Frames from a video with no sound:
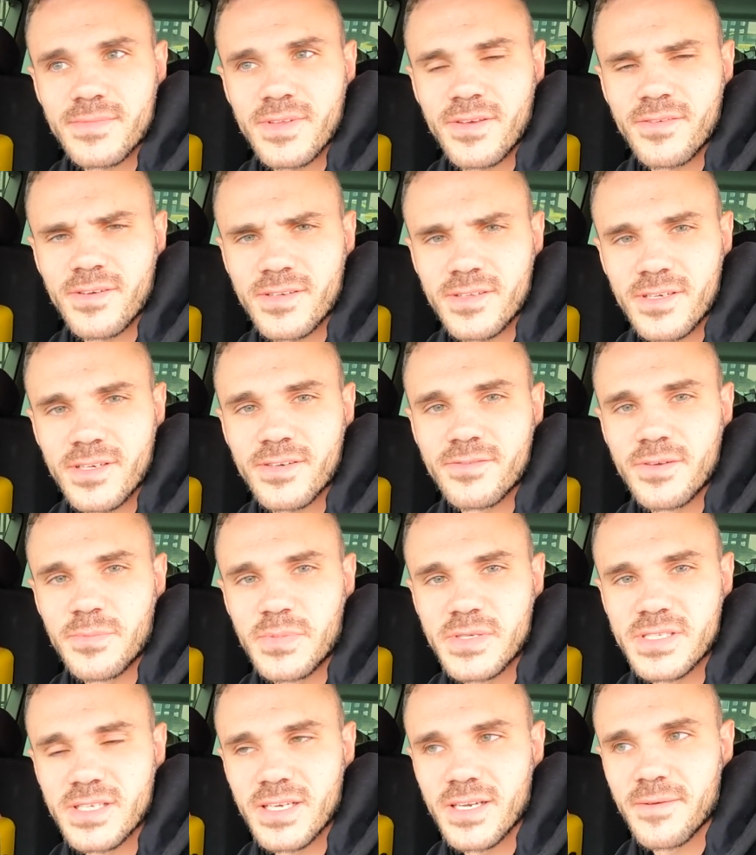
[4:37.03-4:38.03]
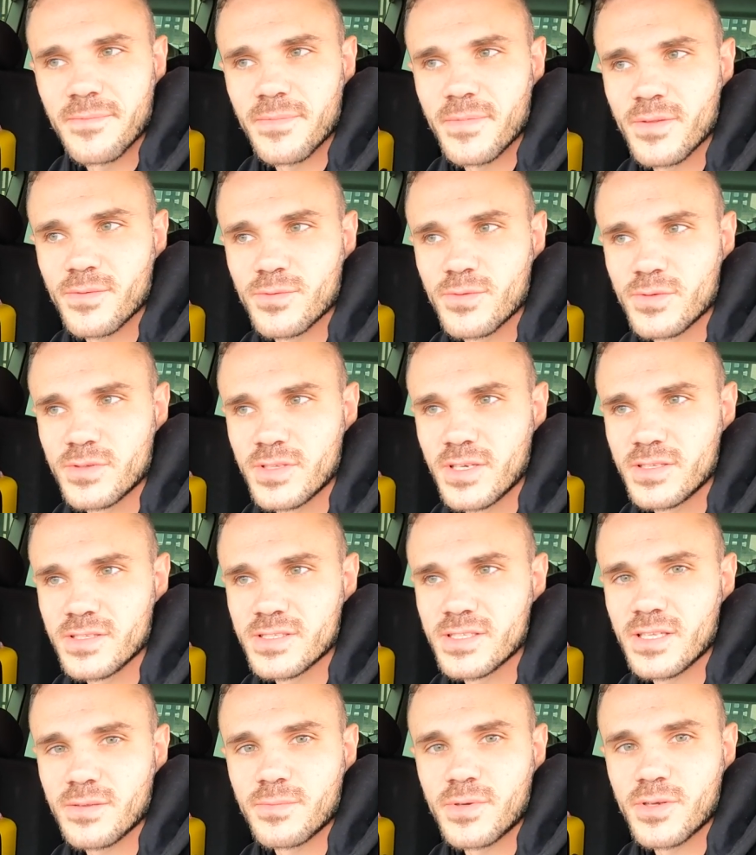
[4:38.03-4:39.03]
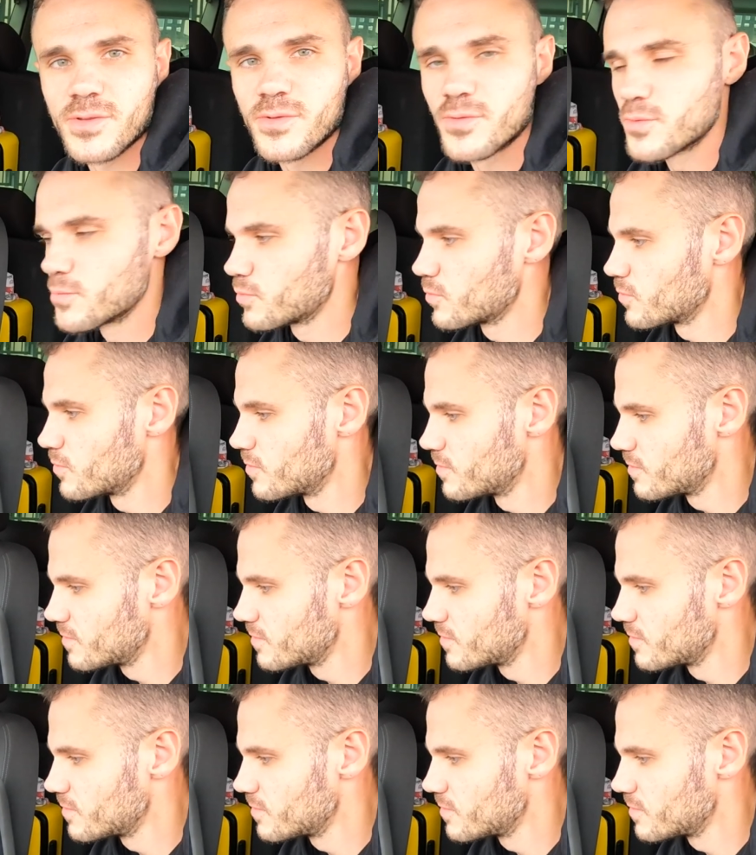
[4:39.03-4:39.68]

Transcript: Наверное, их выписали. Вот, я не стал брать трубку.